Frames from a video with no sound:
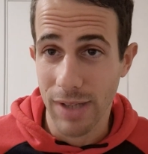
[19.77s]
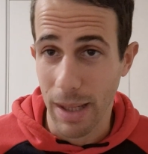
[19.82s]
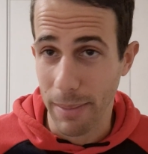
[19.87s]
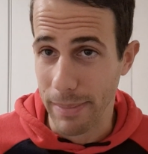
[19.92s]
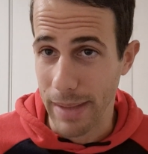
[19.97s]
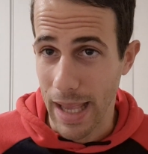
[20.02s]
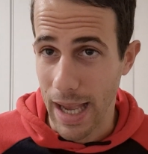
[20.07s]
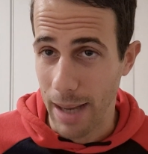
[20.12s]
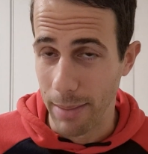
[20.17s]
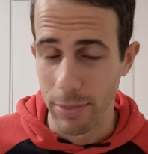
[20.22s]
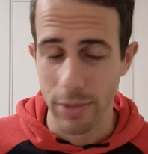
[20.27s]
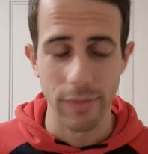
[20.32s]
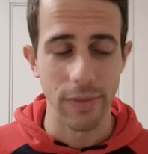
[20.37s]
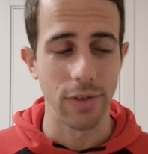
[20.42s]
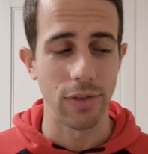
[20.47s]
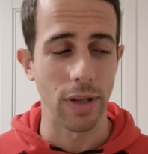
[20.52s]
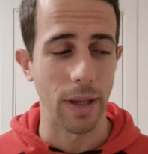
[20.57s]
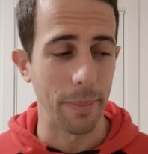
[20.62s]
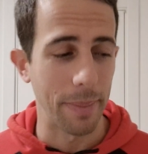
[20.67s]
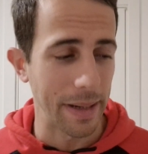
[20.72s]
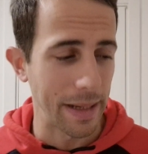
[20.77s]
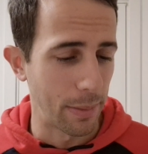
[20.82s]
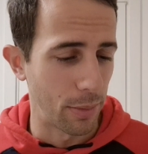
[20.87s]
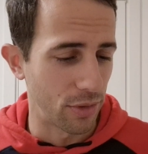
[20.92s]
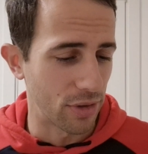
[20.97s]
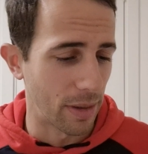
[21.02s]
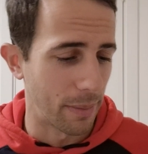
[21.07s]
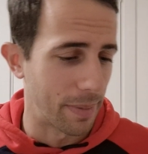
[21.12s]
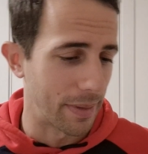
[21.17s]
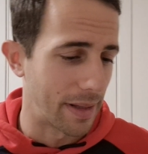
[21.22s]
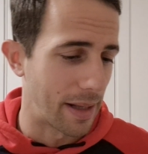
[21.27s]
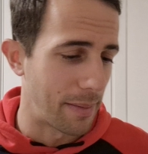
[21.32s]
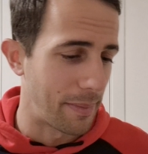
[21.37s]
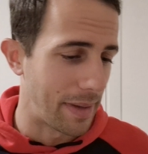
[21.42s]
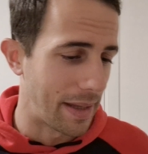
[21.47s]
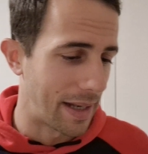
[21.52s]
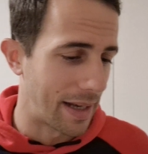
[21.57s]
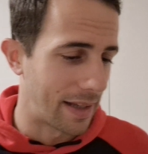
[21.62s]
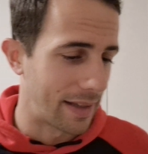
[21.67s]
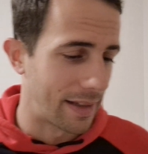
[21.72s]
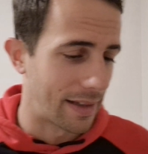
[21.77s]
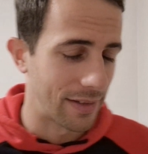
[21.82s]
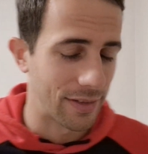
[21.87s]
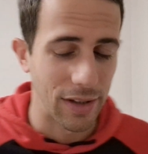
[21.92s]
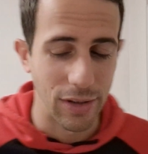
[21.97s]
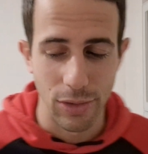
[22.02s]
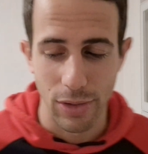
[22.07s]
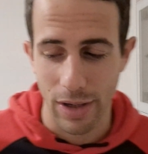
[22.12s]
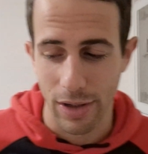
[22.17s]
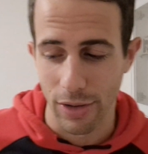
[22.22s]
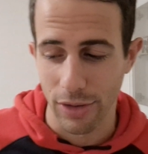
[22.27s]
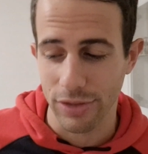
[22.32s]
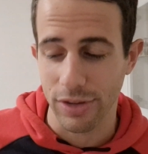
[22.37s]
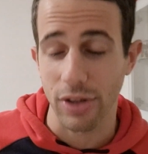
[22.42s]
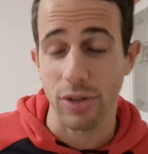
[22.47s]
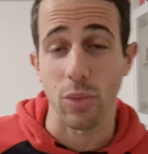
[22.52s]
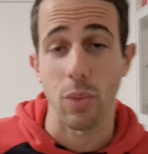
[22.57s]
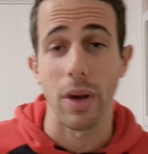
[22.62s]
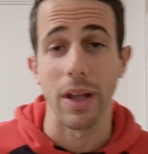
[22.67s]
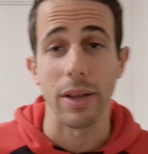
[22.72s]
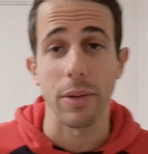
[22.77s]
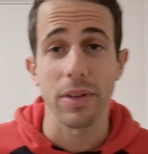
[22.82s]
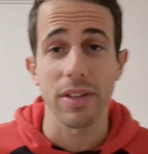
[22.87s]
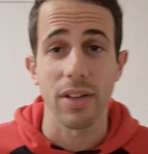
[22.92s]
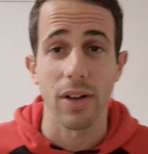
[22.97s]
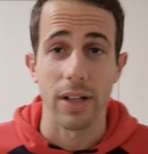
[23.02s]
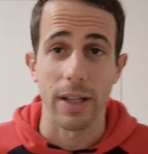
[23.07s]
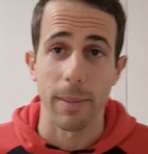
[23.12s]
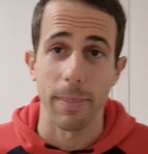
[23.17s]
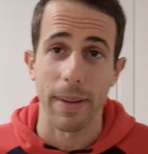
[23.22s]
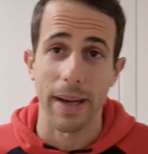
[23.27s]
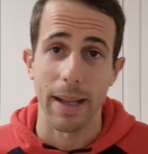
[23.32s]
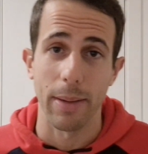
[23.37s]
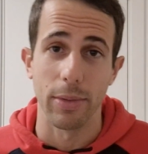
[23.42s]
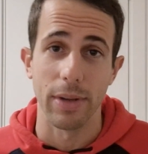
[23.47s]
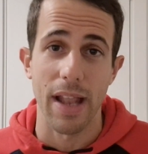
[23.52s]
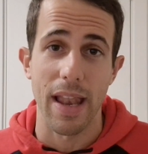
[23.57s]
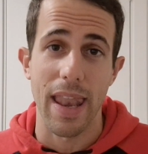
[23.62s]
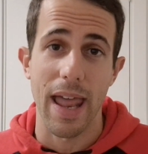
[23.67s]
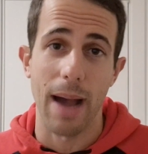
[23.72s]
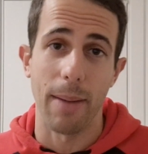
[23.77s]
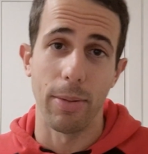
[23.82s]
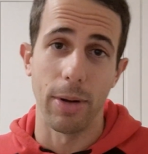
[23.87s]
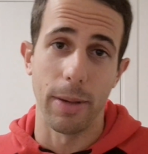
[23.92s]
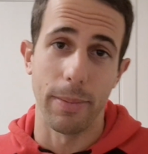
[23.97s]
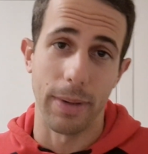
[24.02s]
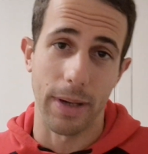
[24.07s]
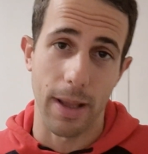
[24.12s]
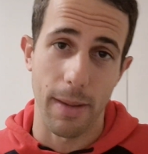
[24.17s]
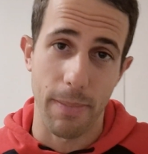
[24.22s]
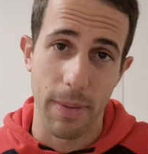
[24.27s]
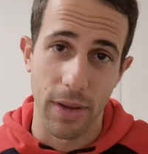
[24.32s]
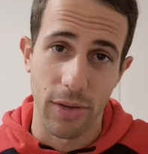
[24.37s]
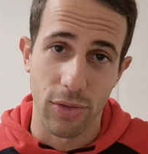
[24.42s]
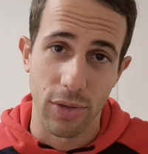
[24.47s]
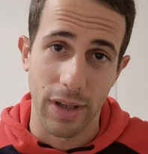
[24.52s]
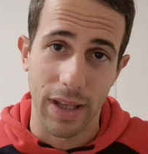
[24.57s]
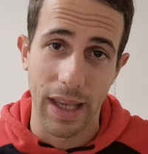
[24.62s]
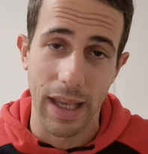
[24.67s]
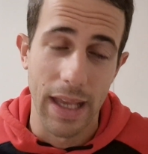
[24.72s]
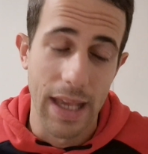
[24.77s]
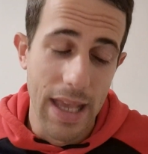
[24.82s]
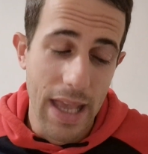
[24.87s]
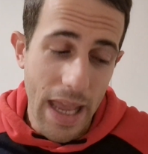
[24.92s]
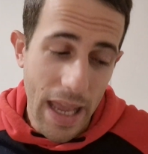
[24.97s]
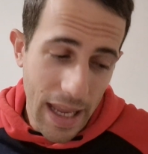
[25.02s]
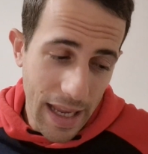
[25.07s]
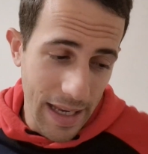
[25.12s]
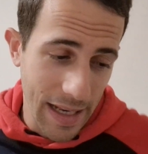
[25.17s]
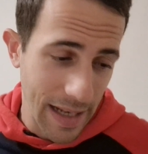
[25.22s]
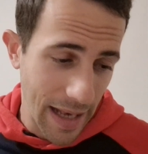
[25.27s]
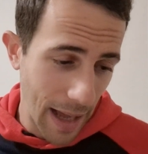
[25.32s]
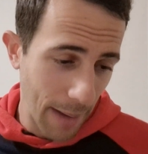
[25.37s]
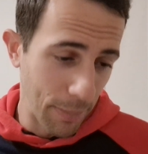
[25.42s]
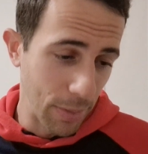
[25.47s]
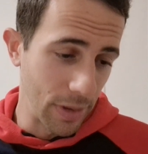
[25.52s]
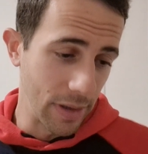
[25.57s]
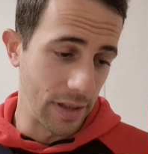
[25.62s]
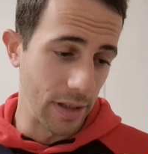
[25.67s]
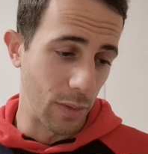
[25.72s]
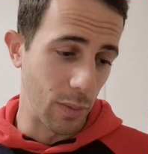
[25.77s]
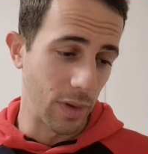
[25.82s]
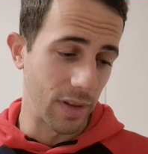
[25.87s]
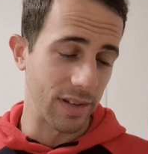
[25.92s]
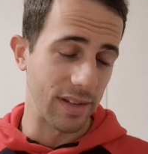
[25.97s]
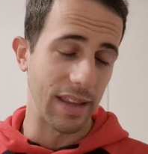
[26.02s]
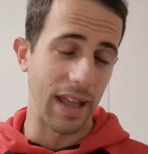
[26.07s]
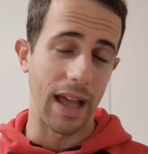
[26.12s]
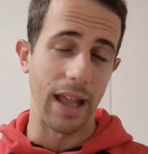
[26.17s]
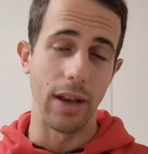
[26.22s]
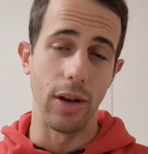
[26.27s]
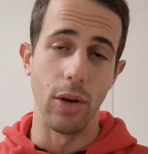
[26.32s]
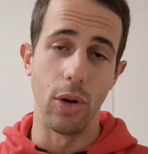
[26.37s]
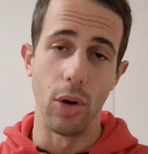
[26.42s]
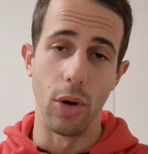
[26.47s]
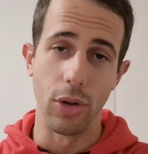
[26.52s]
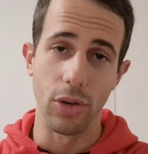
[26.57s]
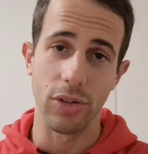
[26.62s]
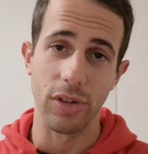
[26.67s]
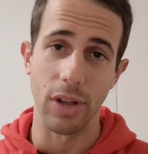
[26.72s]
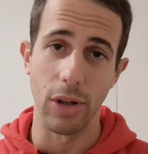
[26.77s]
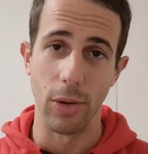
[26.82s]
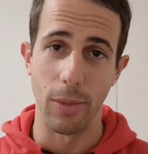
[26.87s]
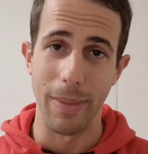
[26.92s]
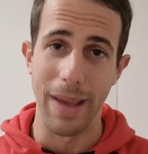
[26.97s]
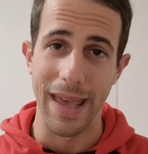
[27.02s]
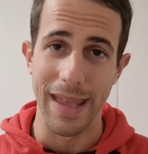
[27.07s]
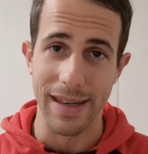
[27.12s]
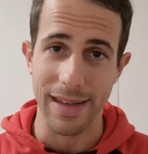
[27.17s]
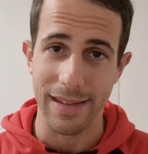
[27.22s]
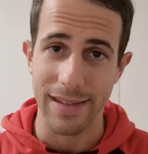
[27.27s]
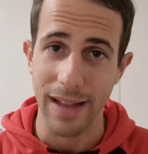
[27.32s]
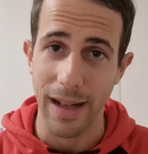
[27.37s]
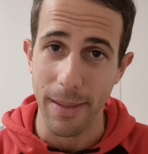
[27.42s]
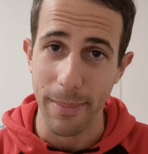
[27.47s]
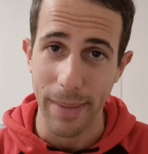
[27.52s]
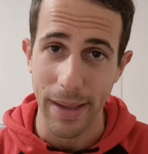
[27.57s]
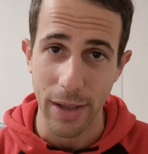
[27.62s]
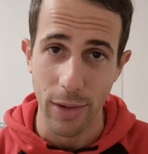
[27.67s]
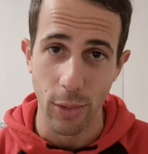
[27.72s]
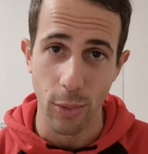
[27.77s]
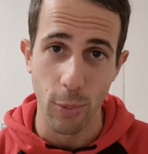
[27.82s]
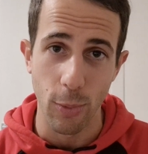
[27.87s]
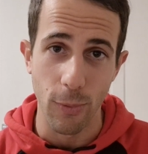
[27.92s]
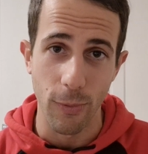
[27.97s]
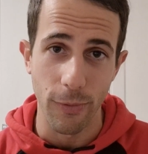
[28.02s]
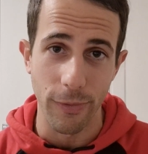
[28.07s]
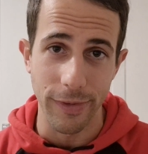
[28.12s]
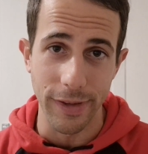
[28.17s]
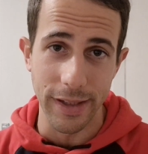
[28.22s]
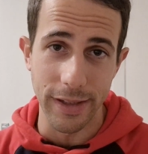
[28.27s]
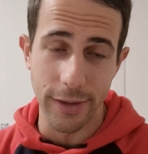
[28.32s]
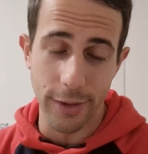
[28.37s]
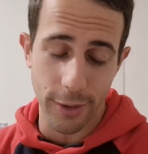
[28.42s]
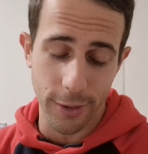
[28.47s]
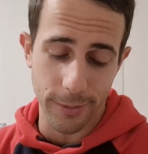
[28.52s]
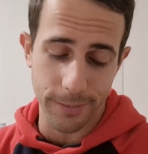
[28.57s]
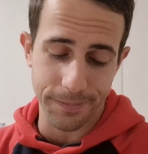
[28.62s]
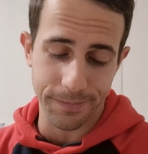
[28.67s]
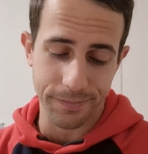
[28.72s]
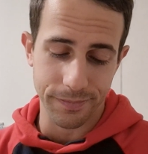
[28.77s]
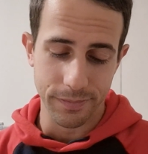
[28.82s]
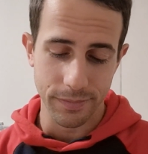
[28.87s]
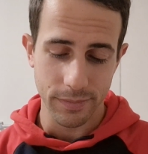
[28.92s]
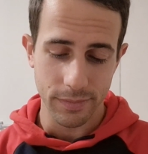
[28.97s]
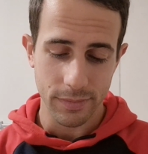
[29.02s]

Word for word: Cambiamo, visto che parliamo sempre del Milan, essendo la nostra squadra, questa volta parliamo del Napoli perché penso che il Napoli di quest'anno se lo meriti almeno un video.